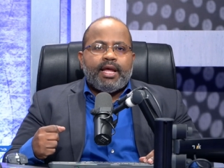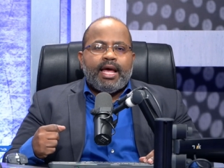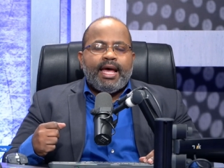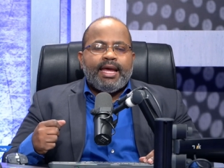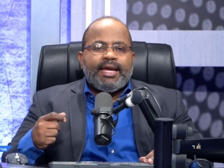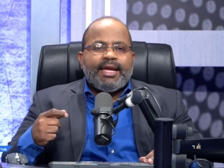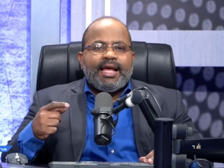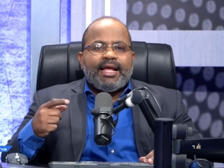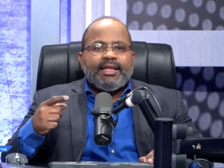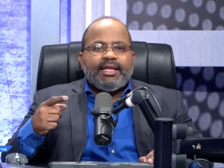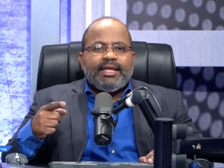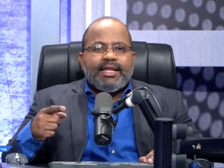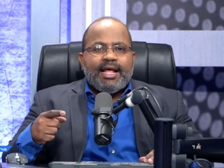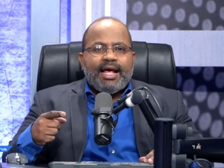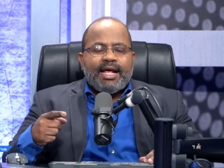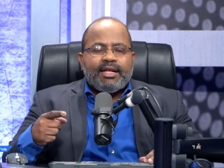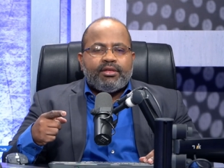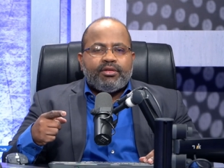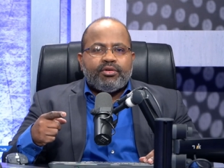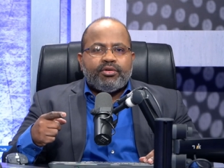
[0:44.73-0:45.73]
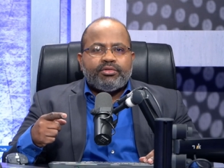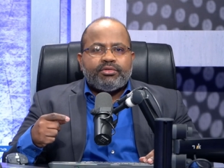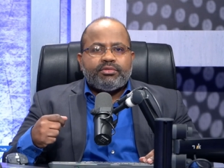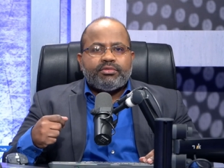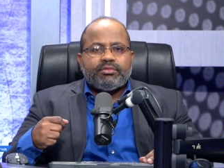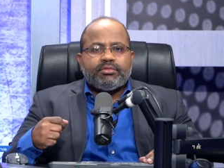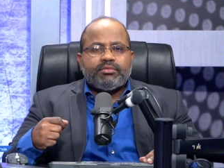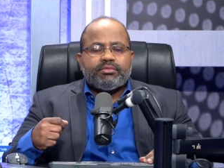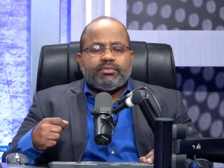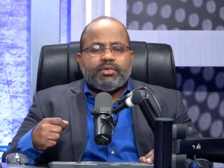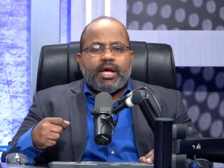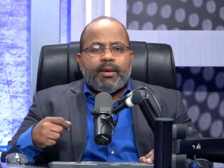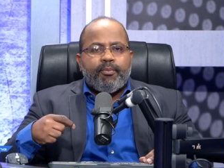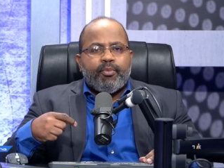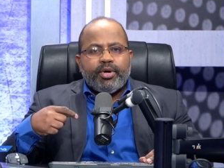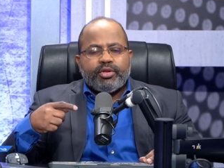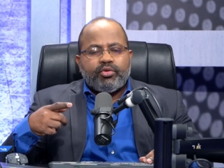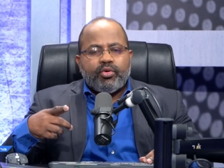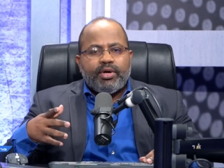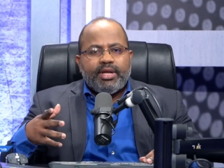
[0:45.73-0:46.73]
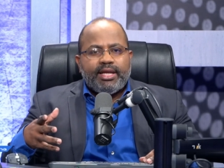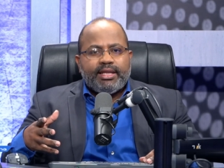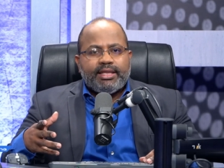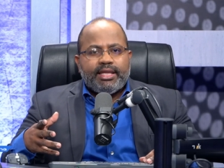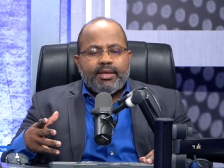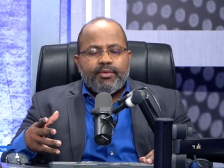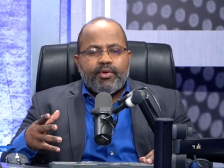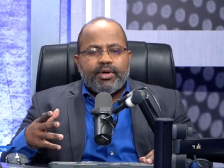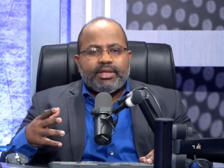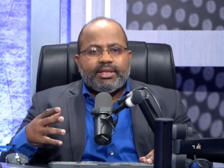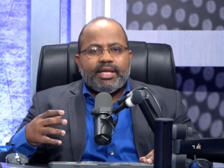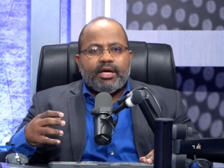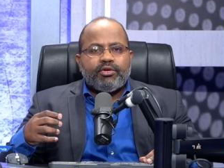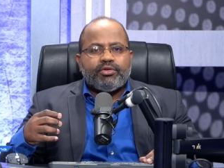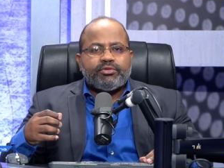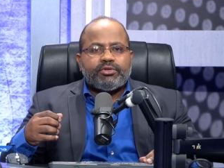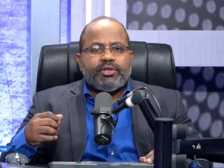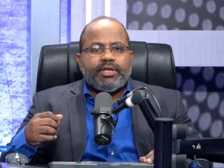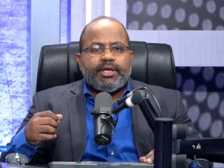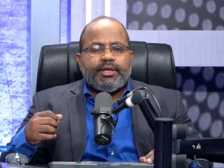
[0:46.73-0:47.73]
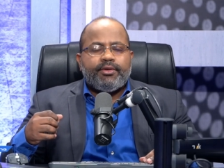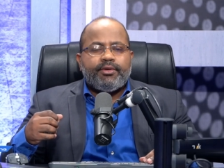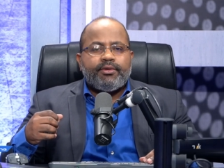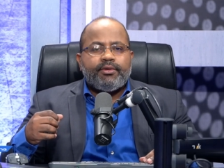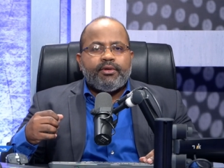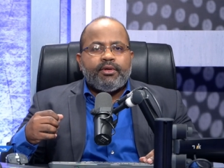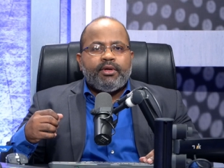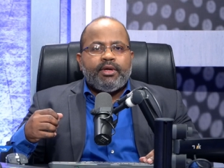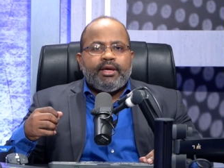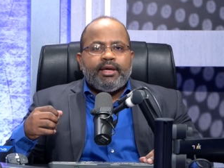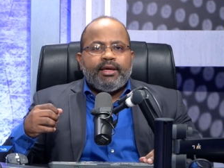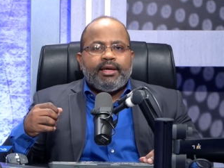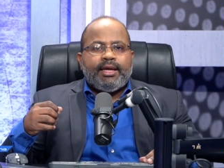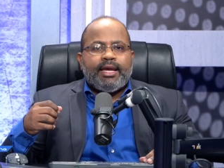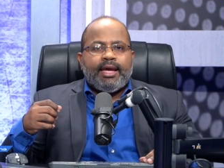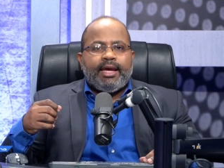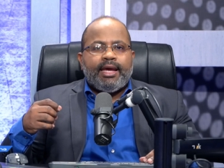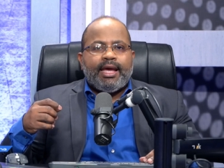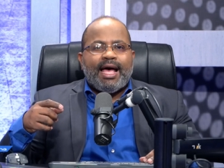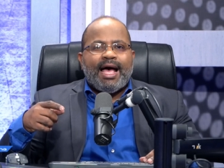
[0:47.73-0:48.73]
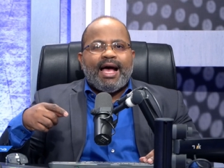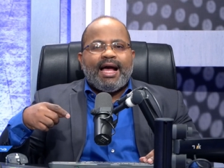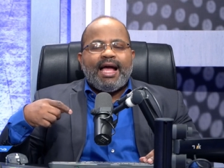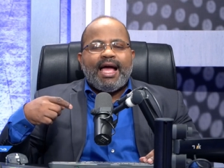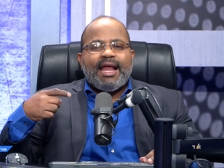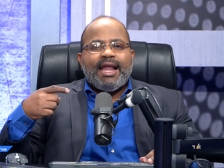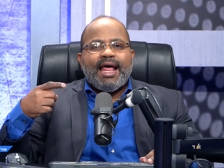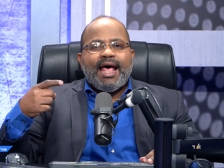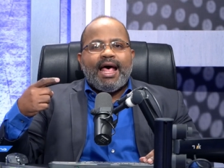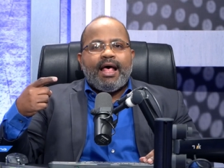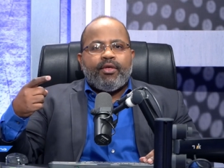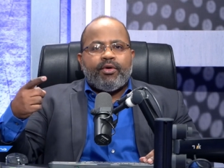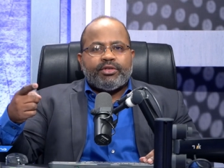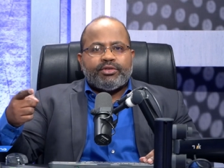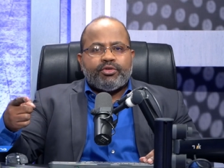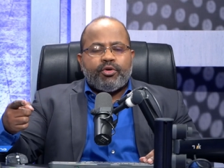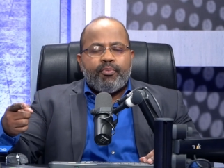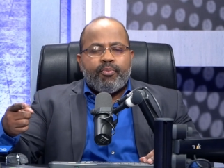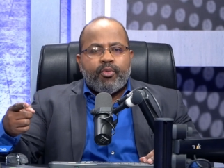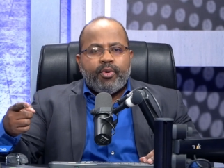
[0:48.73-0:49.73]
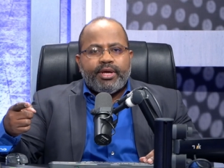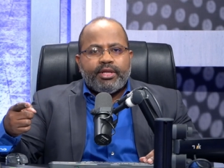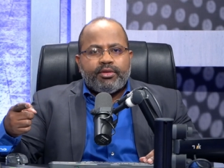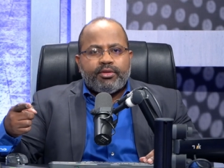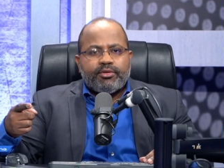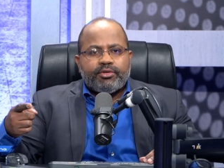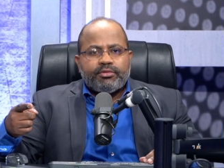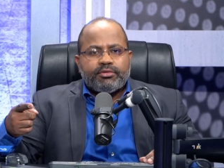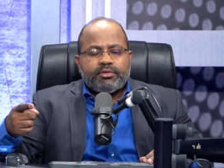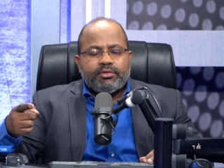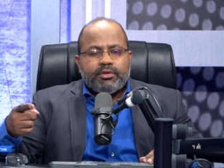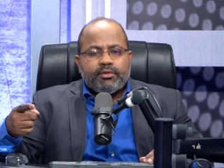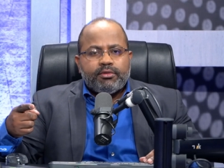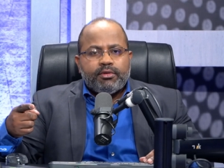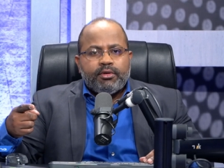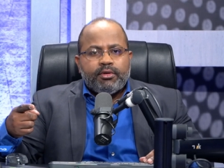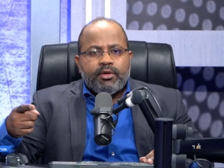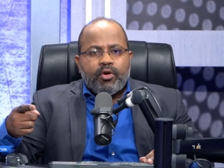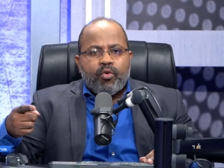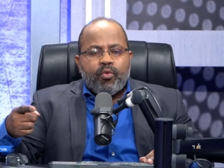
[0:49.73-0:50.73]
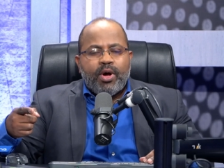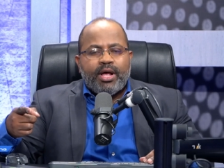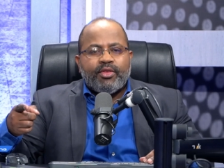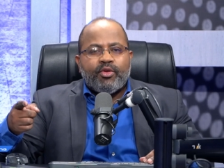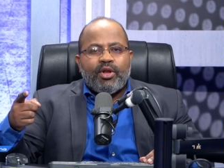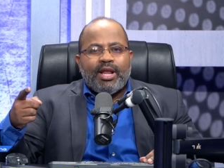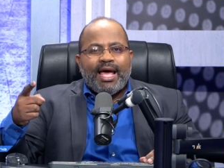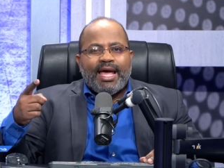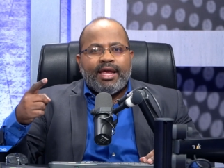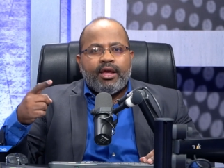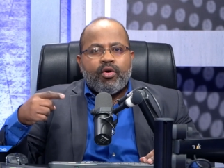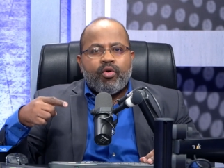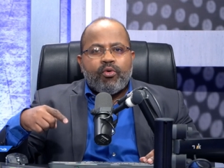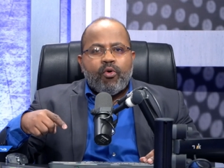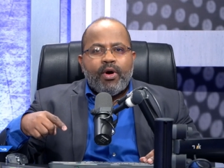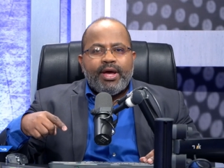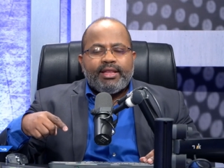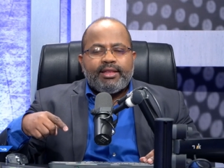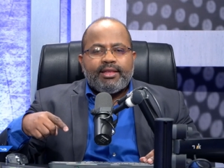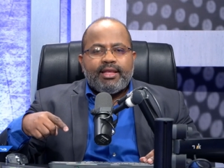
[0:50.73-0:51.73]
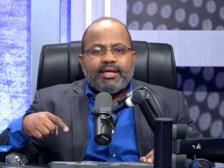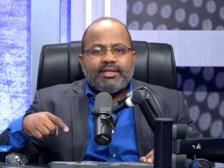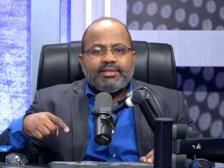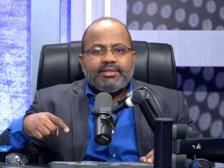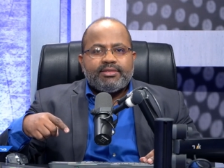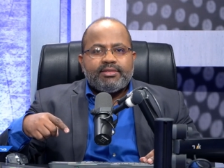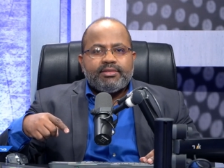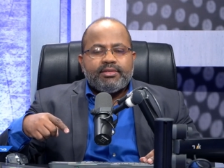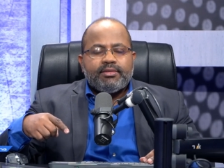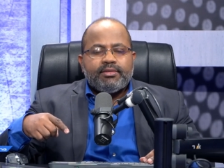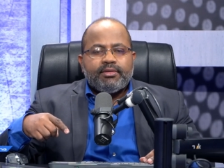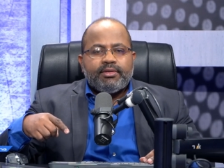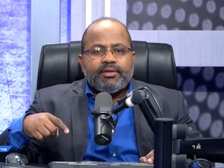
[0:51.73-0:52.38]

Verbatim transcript: Hay candidatos a puestos electivos en Estados Unidos que han ganado esos puestos cuando las encuestas